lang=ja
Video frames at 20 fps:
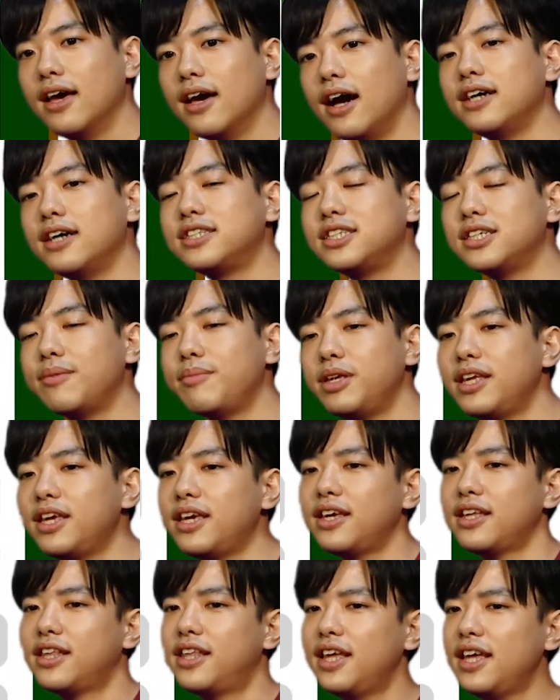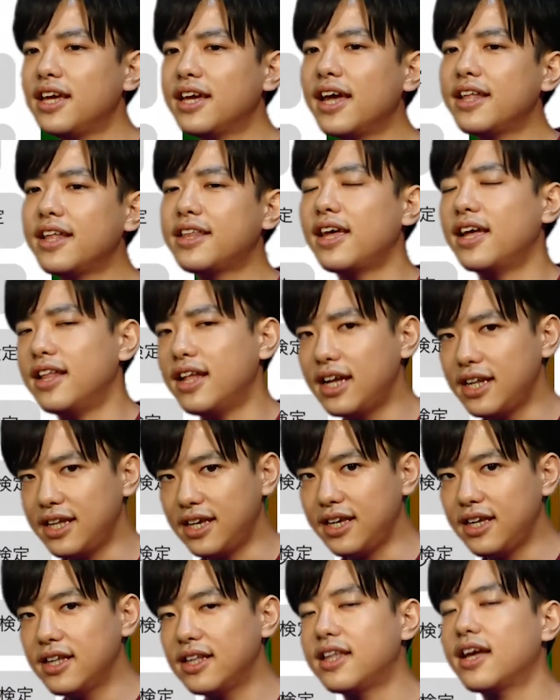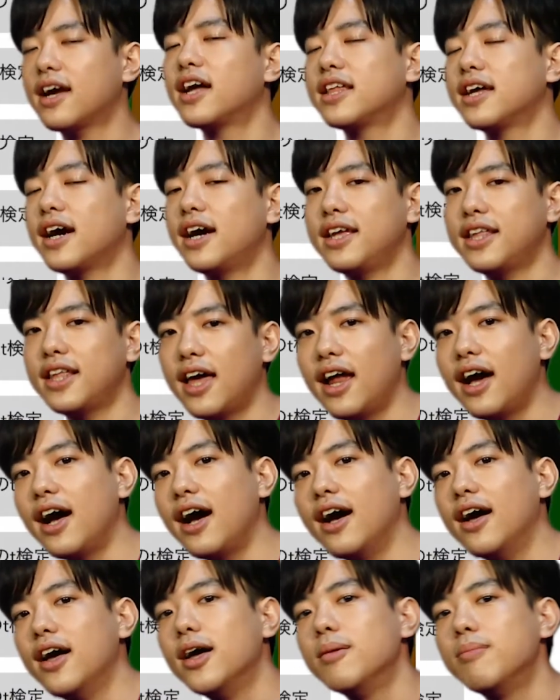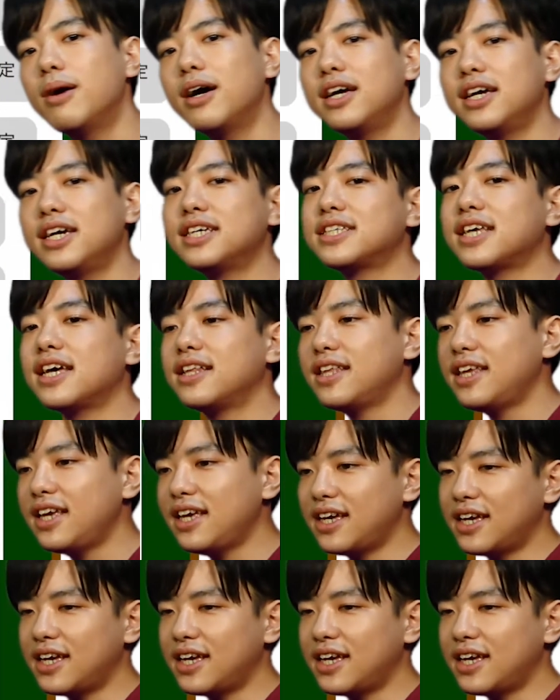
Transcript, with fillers: はい、ちなみに T 検定何って方がいたら、まあ、以前に、